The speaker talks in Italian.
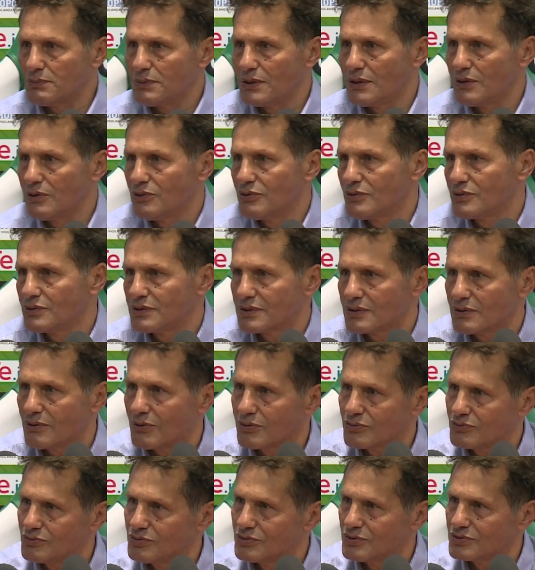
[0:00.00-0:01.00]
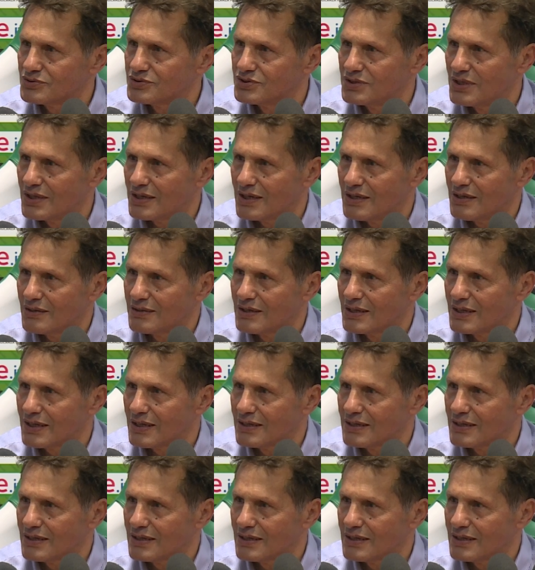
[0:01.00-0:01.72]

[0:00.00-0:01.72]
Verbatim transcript: Belloni, qualcuno ci darà una